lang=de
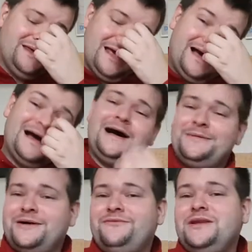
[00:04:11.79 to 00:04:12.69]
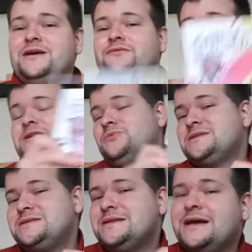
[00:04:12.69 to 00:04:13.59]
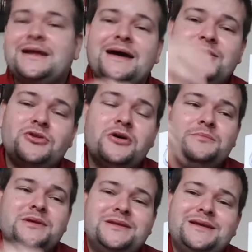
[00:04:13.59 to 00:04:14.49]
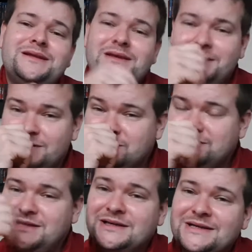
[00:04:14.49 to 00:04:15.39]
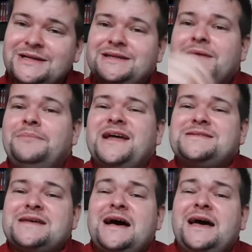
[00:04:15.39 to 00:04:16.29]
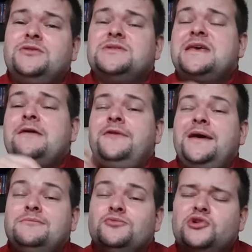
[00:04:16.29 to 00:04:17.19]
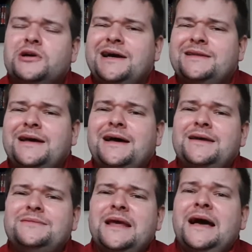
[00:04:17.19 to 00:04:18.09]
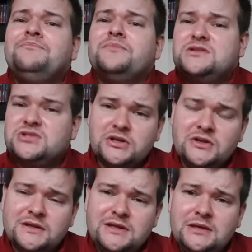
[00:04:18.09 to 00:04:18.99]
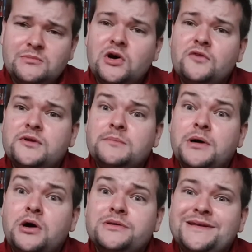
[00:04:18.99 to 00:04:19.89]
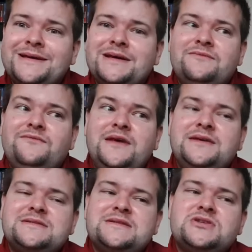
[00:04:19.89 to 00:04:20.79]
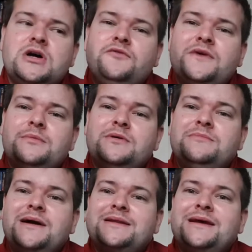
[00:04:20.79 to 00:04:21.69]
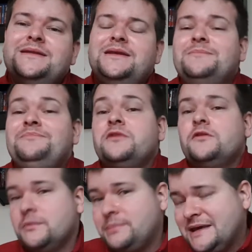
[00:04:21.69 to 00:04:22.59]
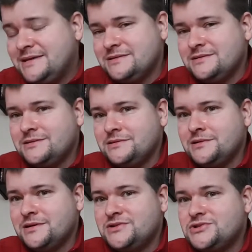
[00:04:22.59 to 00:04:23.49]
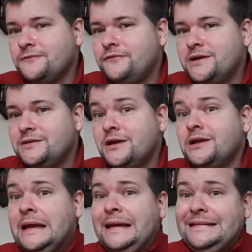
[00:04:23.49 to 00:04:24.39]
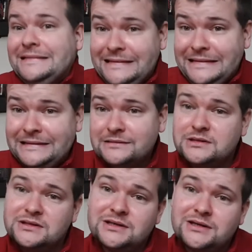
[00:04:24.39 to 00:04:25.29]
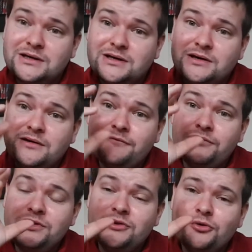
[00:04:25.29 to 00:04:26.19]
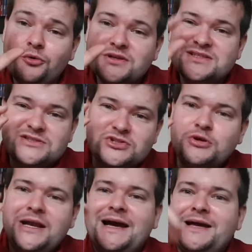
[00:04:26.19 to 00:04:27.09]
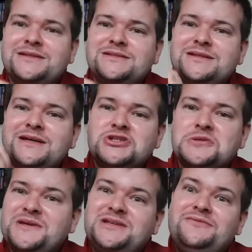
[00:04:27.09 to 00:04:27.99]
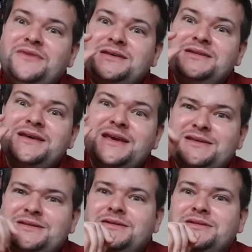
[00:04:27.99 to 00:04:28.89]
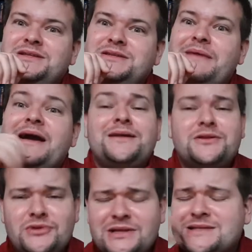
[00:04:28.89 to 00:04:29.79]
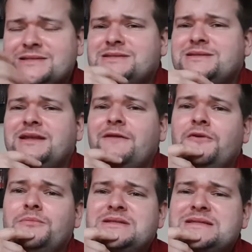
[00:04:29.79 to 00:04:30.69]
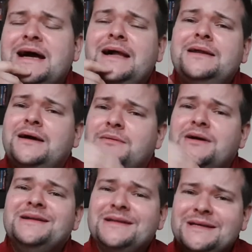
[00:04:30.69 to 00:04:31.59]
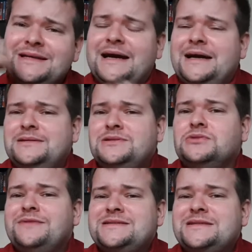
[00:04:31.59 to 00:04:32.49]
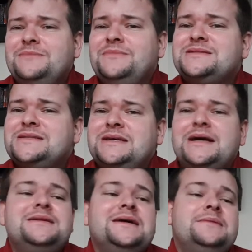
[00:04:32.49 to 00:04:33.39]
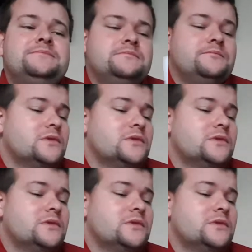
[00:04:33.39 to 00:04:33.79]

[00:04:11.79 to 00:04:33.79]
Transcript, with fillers: Ja, aber widerwillig wird sie dann halt doch mit, äh, nimmt sie den Platz ein und sie erfährt, Modok hat ein, ja, Söldnerteam aufgebaut, welches sich zur Aufgabe gemacht hat, eben Verbrechen äh, zu verhindern, die äh, für die Großen zu klein sind. Also sprich, welche die Rächer nicht merken. Natürlich lassen die sich dafür bezahlen, aber ja, sowas nehmen die sich halt an.